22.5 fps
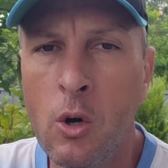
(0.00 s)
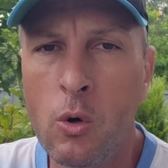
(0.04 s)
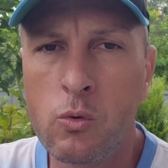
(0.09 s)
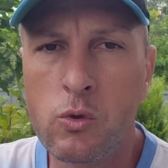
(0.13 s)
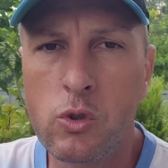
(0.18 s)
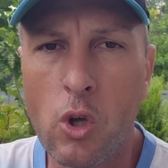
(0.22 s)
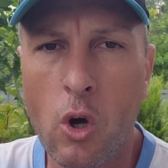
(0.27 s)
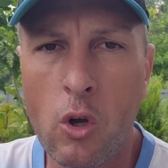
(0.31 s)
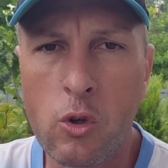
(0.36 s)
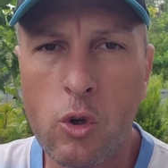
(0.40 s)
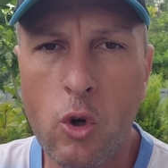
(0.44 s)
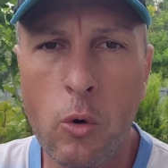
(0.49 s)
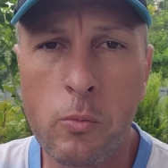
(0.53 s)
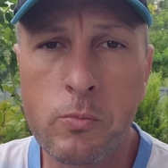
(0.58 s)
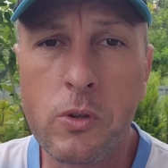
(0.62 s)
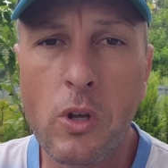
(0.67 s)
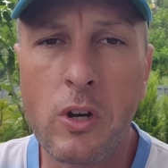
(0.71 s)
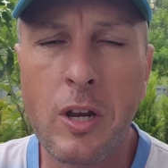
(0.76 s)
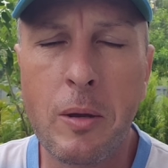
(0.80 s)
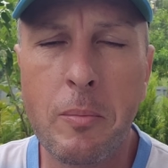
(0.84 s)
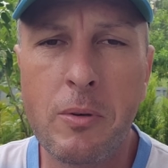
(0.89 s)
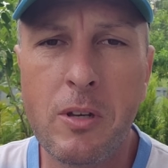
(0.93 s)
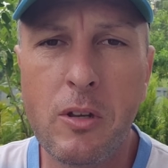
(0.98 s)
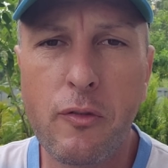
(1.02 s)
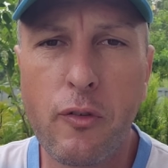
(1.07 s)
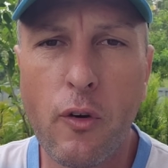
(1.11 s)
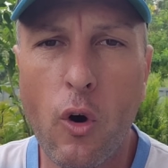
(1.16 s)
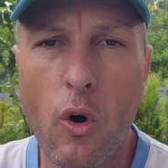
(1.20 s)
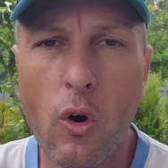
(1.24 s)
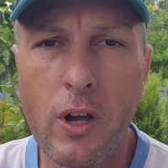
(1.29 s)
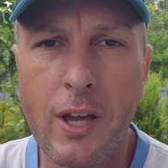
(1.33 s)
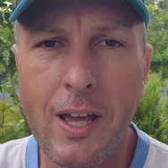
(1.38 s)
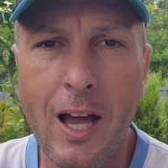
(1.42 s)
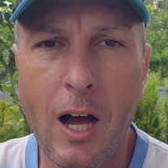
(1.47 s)
Und dann kommt dann eben die
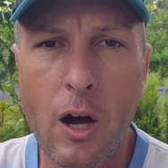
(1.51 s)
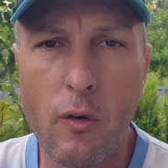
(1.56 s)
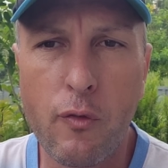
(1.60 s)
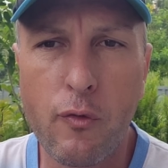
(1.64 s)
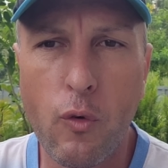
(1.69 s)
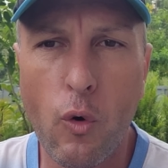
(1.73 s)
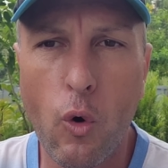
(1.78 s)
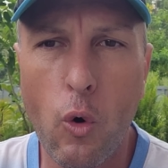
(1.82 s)
Frage auf,